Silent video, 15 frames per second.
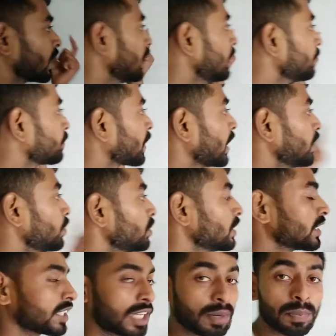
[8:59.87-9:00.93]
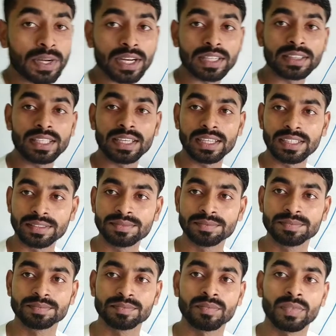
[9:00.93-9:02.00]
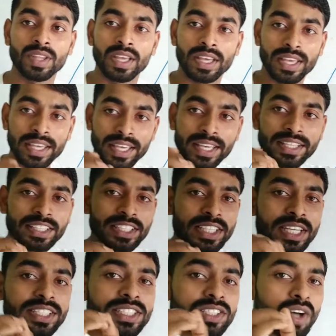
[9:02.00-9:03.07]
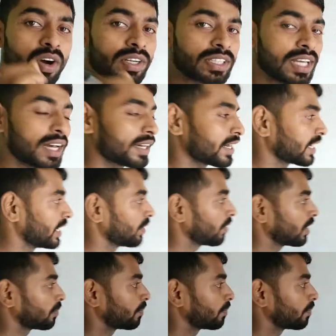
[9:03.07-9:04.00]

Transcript: क्लिप का यूज कब करते हैं एक एक चीज़ और ध्यान रखने